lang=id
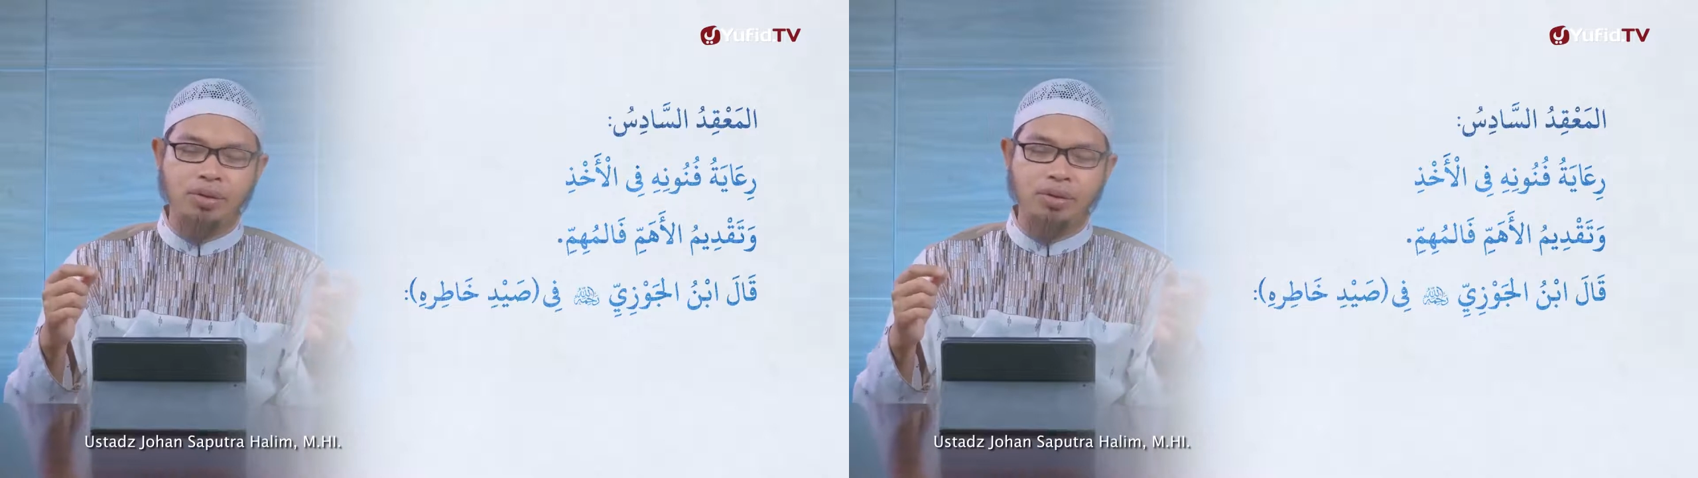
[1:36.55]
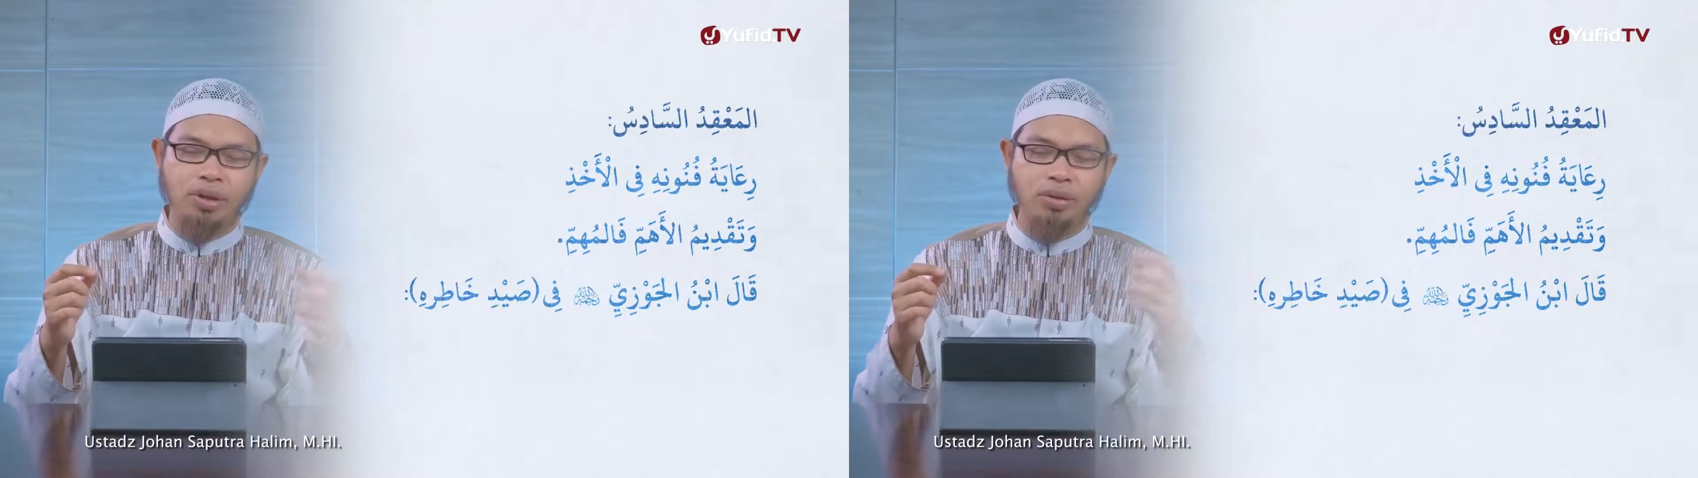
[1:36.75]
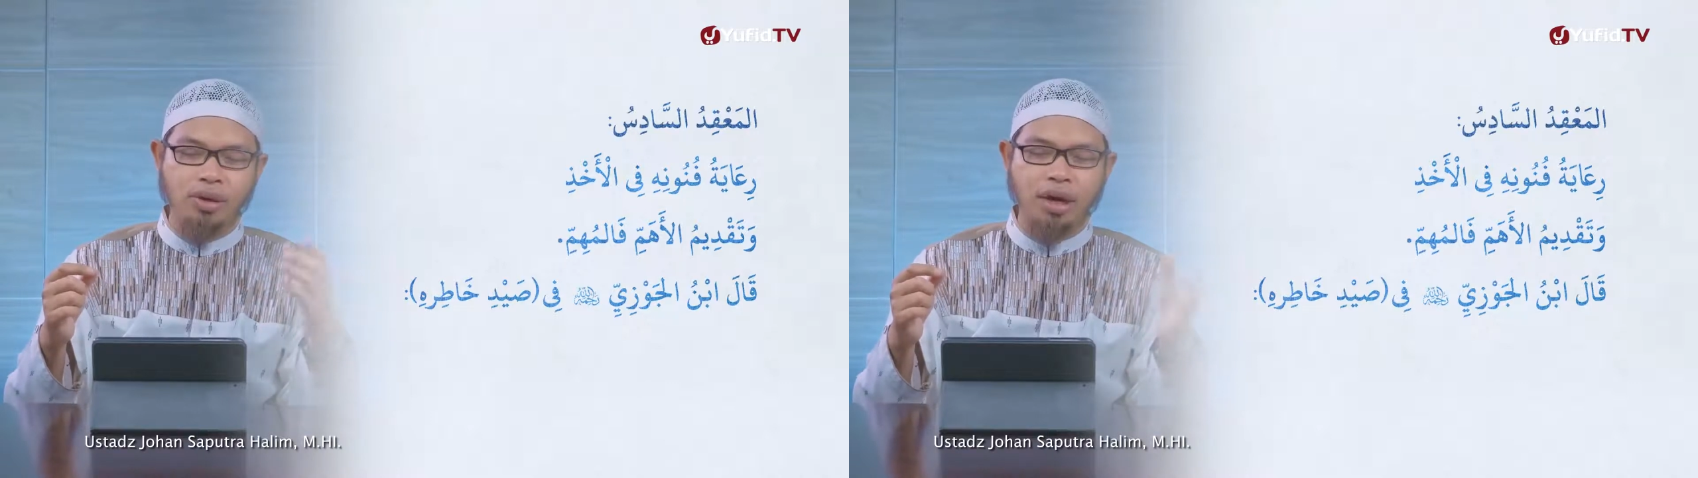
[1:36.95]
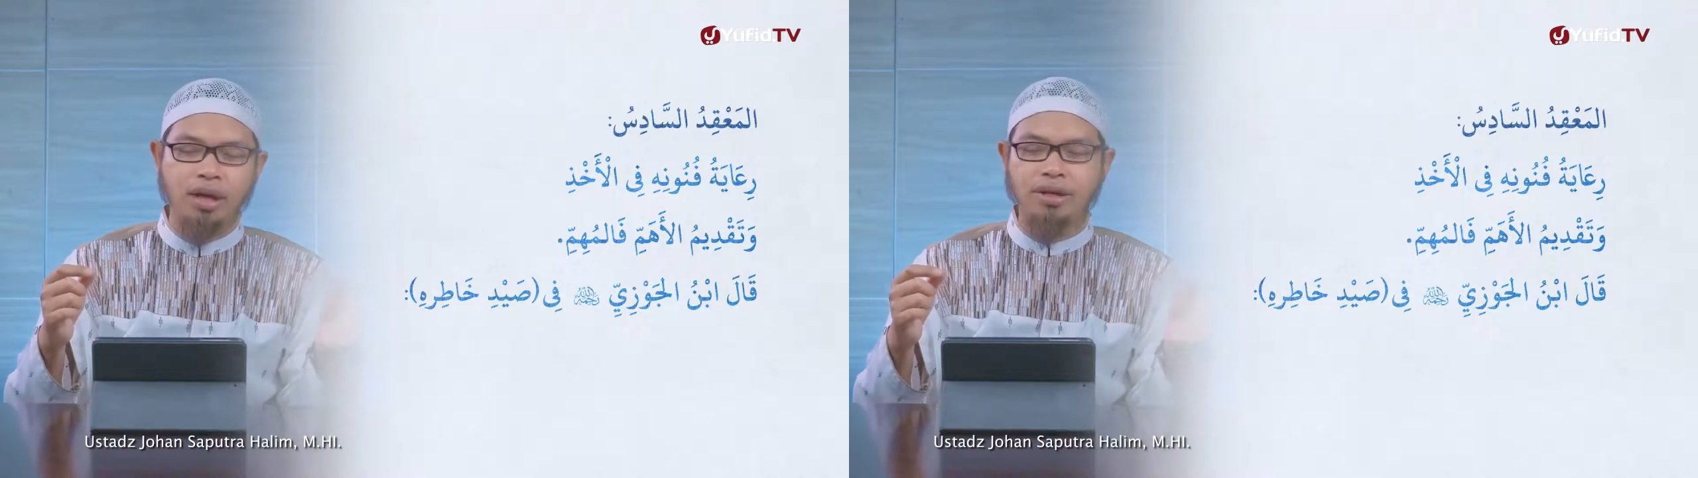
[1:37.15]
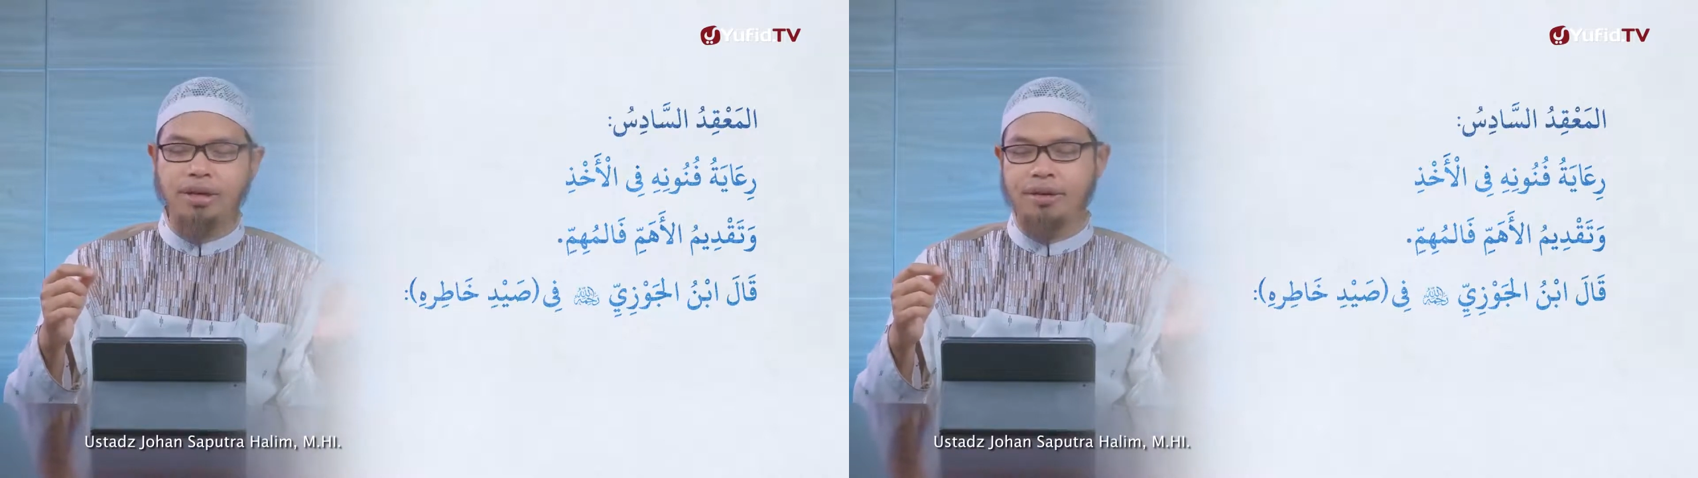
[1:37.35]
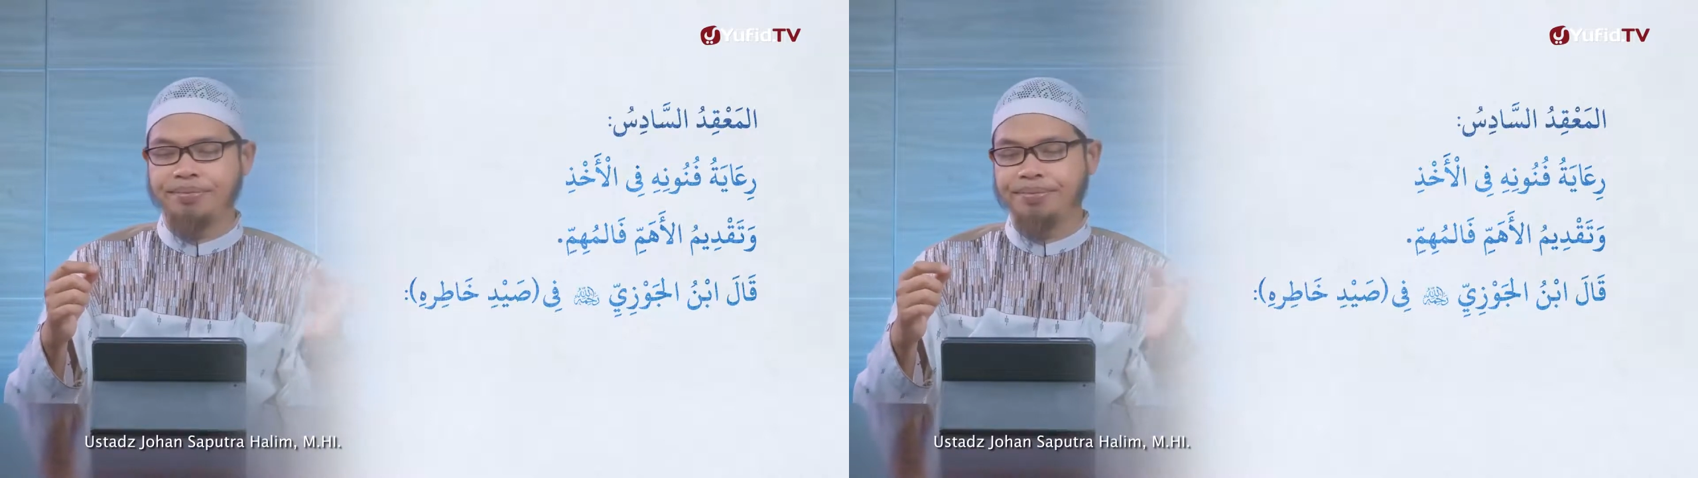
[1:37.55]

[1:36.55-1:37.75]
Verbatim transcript: Sayyidul Khatir